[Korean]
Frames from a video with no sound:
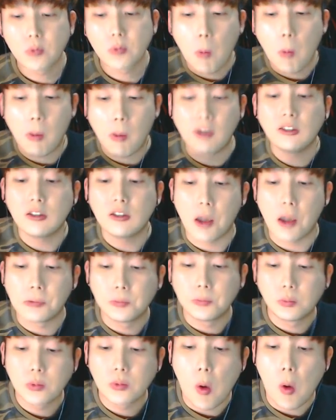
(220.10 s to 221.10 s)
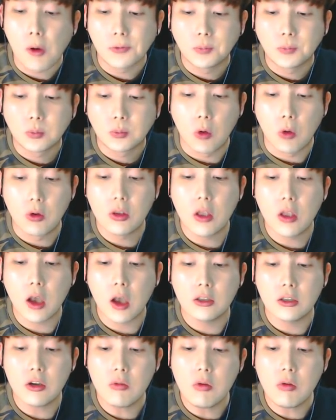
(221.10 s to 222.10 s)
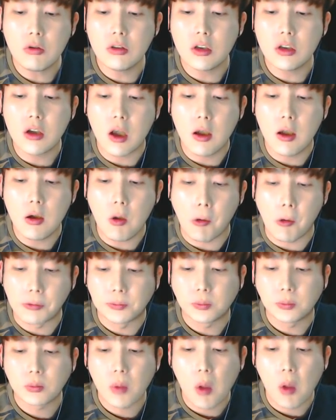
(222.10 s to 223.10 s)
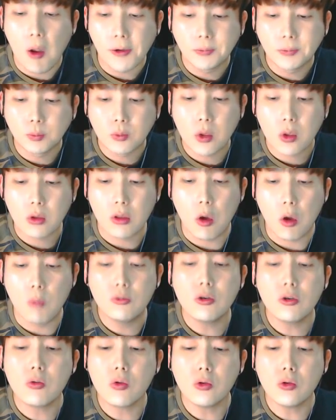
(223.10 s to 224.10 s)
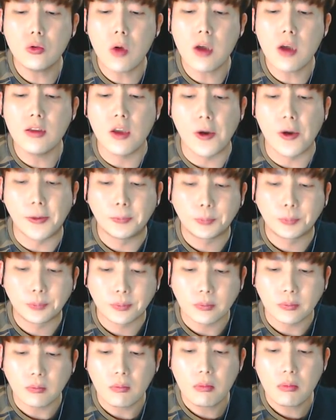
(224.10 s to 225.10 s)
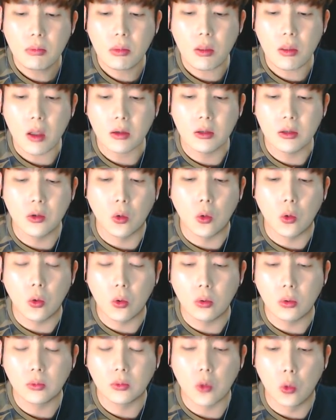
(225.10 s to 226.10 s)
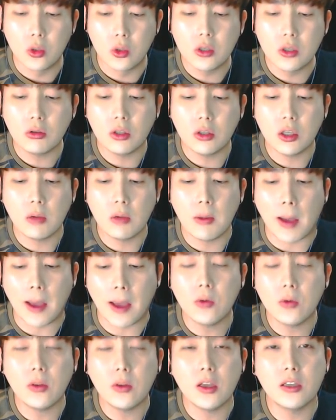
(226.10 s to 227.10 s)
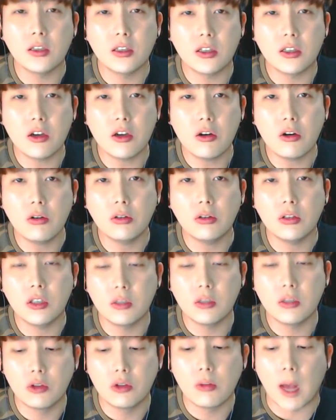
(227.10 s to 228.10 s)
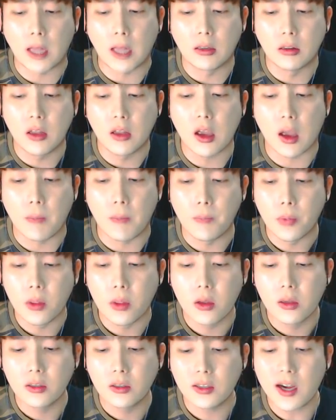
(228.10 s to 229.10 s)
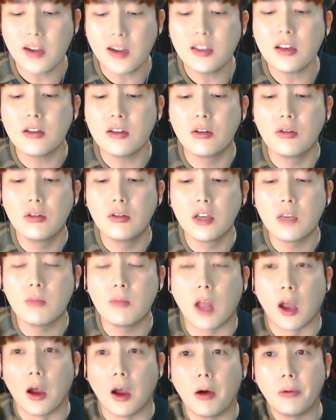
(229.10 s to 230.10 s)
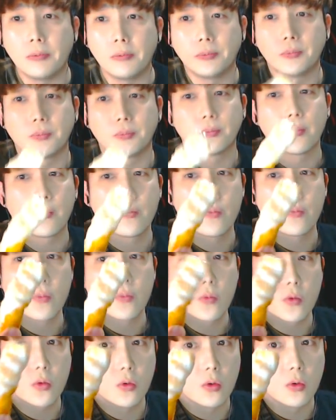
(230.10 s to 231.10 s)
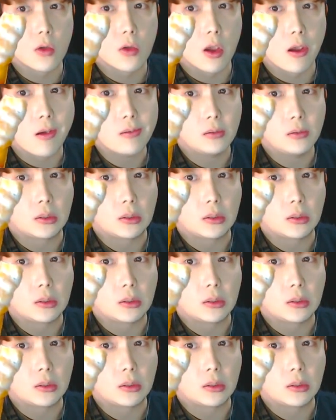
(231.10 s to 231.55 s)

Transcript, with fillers: 맛있다 여기다가 찍어 먹으니까요 엄청 고소하네요 그 오징어 튀김에 마요네즈 찍어 드시는 분들 많은데 살짝 그런 느낌 나요 이렇게